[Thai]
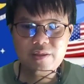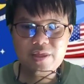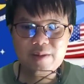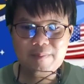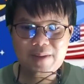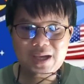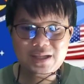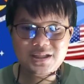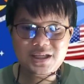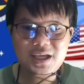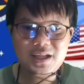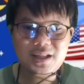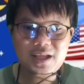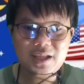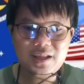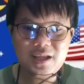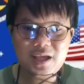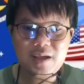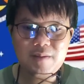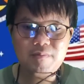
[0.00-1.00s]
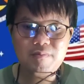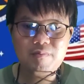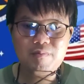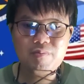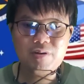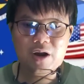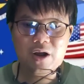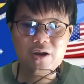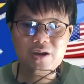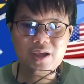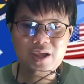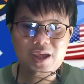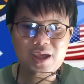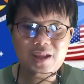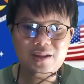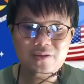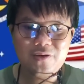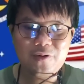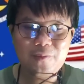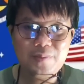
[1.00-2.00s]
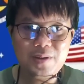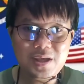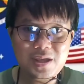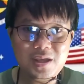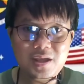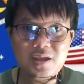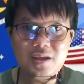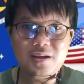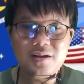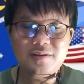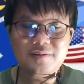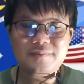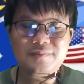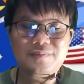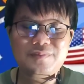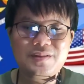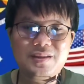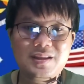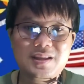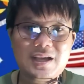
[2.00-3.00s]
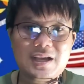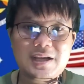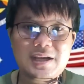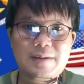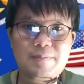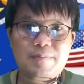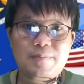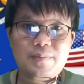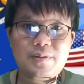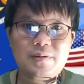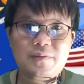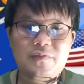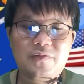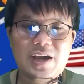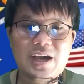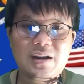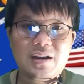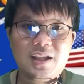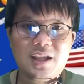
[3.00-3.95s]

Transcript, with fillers: สมาชิกในทีม Block Entropy นะครับฝั่ง